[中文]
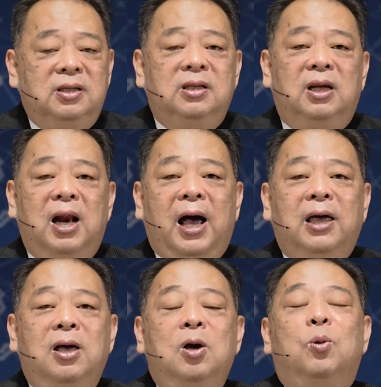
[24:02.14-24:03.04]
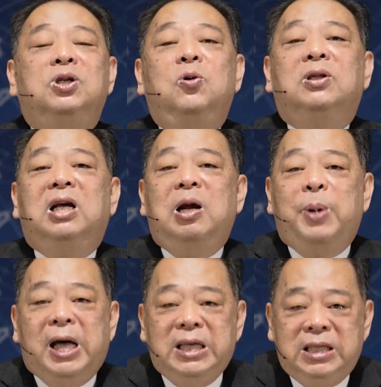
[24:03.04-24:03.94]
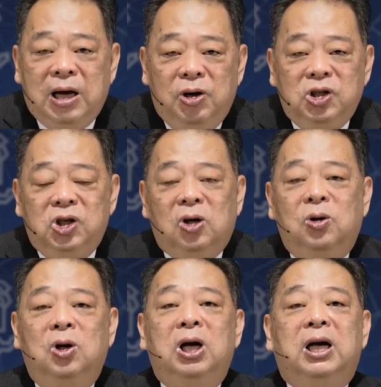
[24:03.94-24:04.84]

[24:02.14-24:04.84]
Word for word: 市里来，我希望在他们很小的时候，